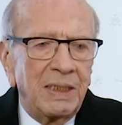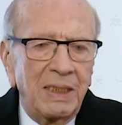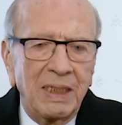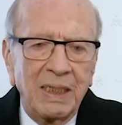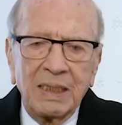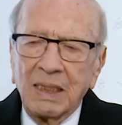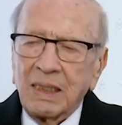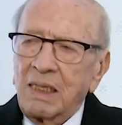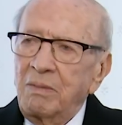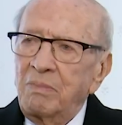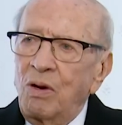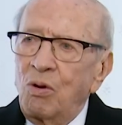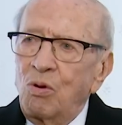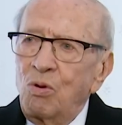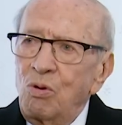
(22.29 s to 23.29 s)
لأن
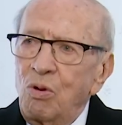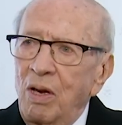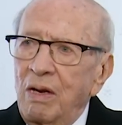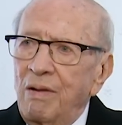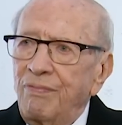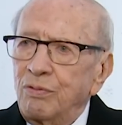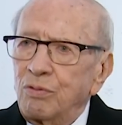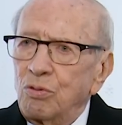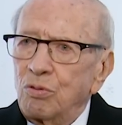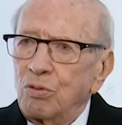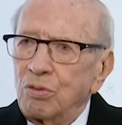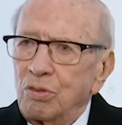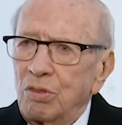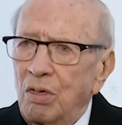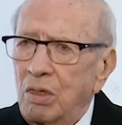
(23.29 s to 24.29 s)
كما نقولوا احنا في
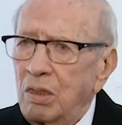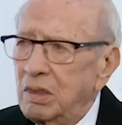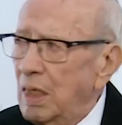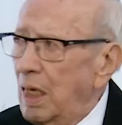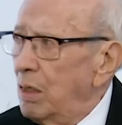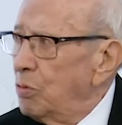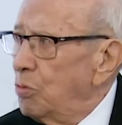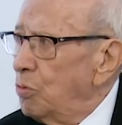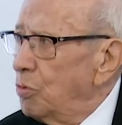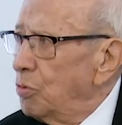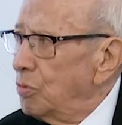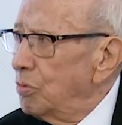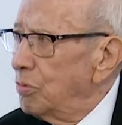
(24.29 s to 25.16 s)
تونس الخط على